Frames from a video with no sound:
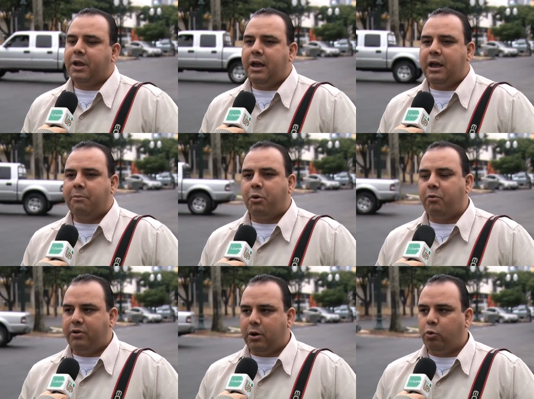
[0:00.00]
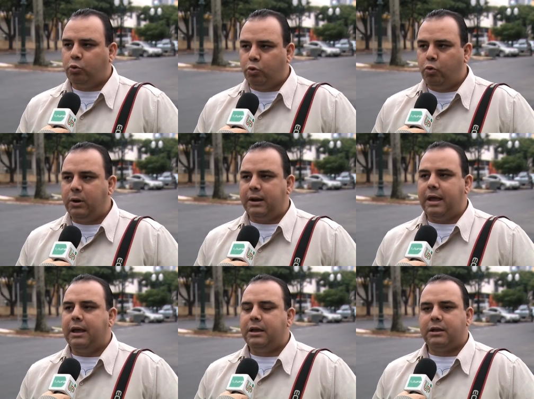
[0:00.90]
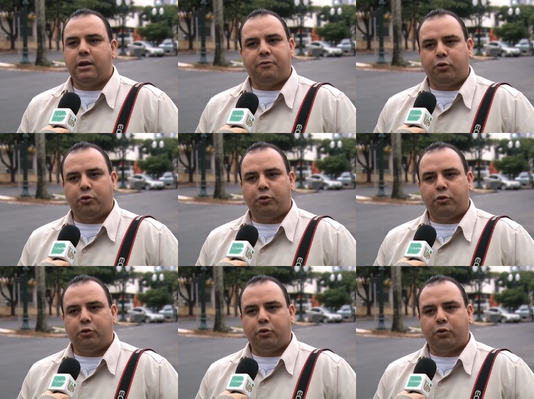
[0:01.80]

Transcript: é, promover a cultura, né? Que a